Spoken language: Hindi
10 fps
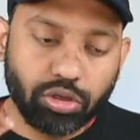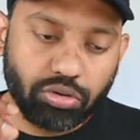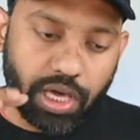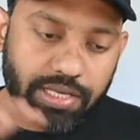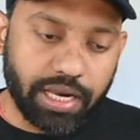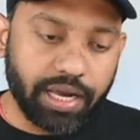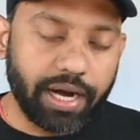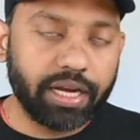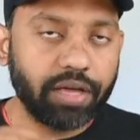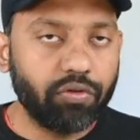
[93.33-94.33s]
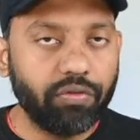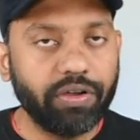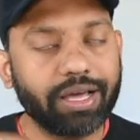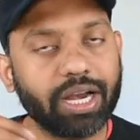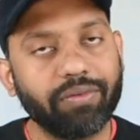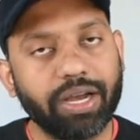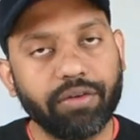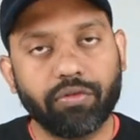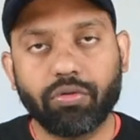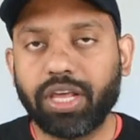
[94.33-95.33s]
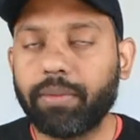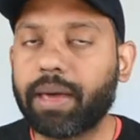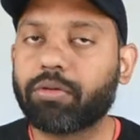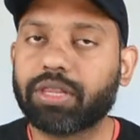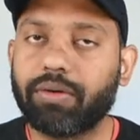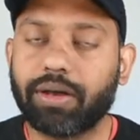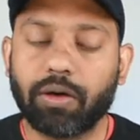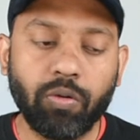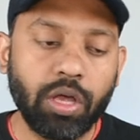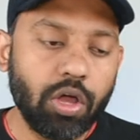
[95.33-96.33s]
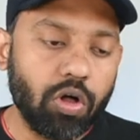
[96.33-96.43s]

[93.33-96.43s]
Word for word: तो ये सारे क्राइटेरिया फुलफिल करने वाले फ़ोन ही मैं आपको बताने वाला हूँ